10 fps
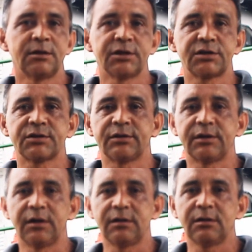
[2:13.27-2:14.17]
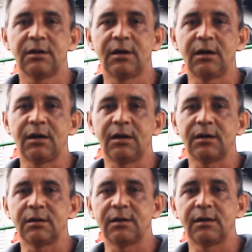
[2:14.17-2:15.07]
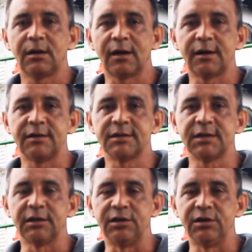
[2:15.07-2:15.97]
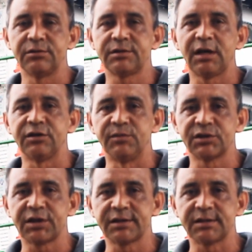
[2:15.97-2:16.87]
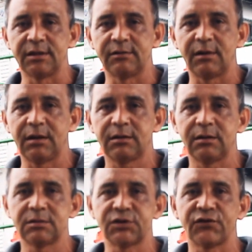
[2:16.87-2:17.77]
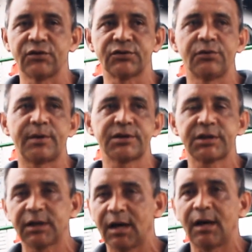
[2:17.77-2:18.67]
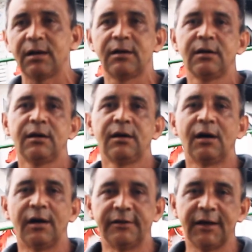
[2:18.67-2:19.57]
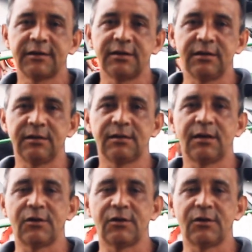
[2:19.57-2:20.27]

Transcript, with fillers: e a gente só tem é, agradecer a Deus e a administração né, que se esforçou para chegar até aqui